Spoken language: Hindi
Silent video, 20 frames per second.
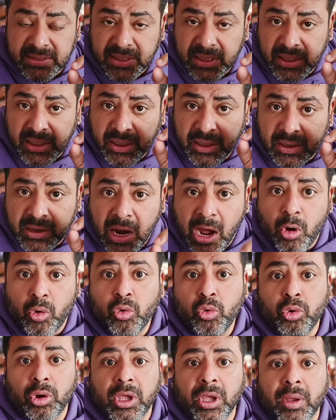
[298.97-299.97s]
ऐसे ही
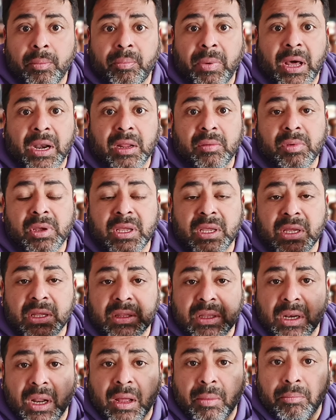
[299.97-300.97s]
राहु के बारे में
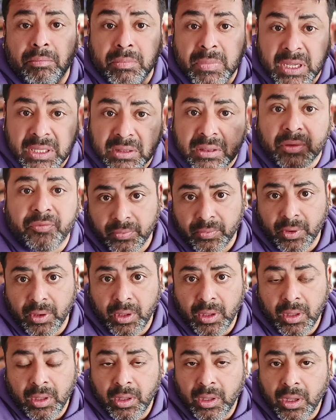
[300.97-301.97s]
इतना मिथ
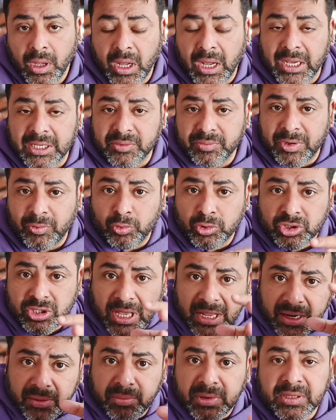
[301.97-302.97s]
फैला आज मैं वो
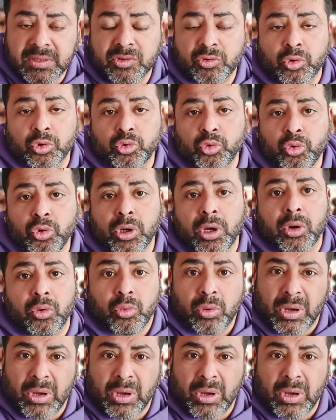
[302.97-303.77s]
सारे मिथ्स को दूर